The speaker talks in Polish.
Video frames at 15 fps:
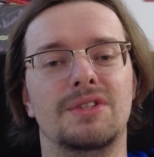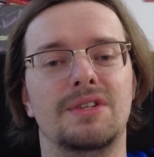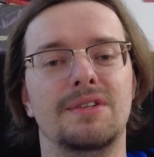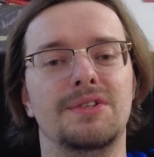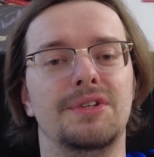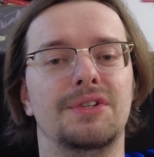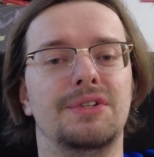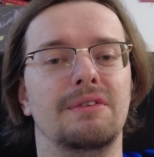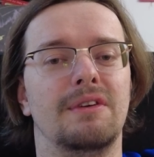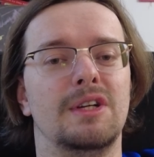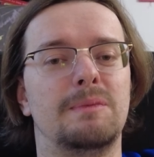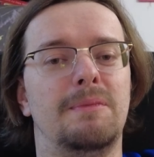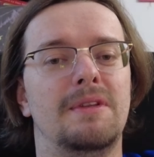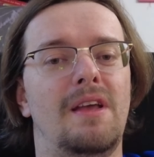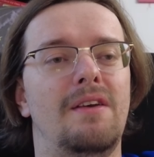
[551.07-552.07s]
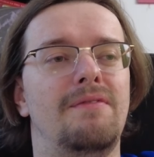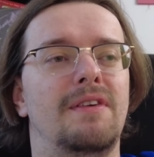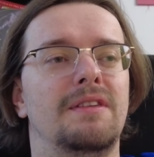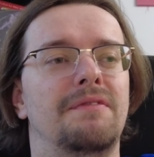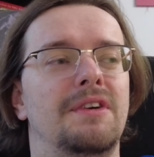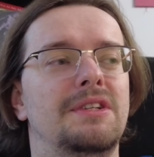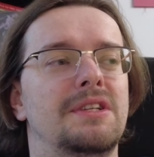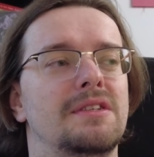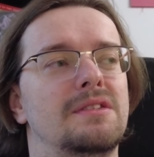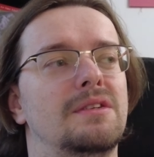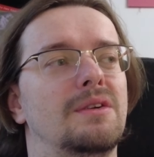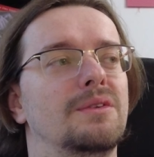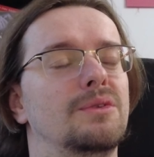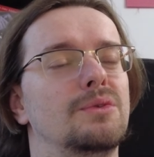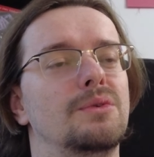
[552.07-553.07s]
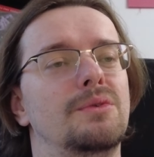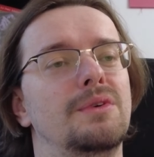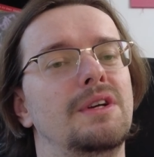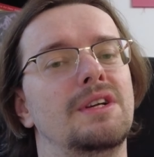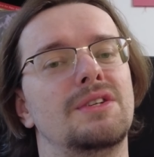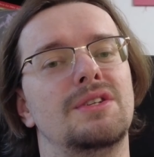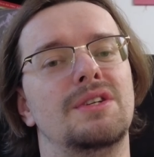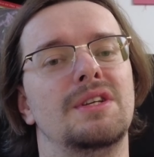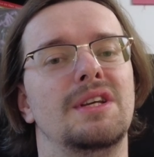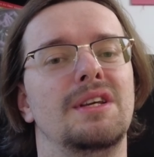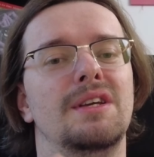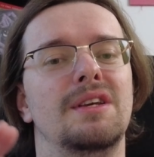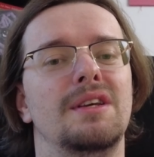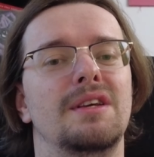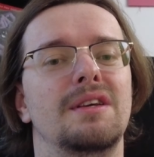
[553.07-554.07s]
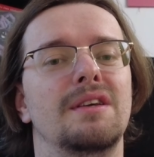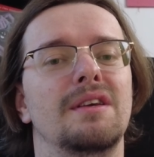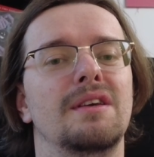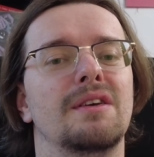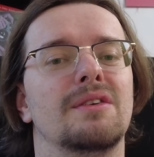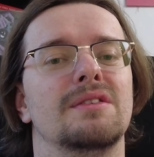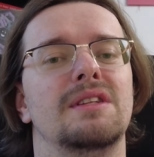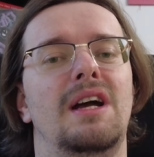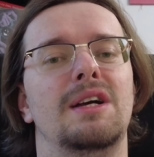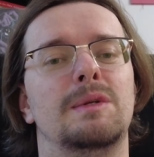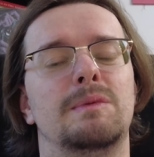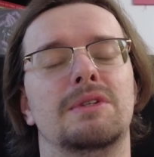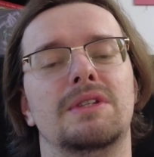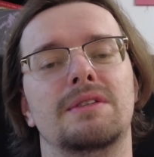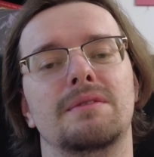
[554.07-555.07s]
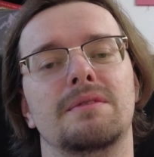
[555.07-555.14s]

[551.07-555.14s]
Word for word: czyli sobie ściągasz PDF-a, 20 stron, drukujesz i rozdajesz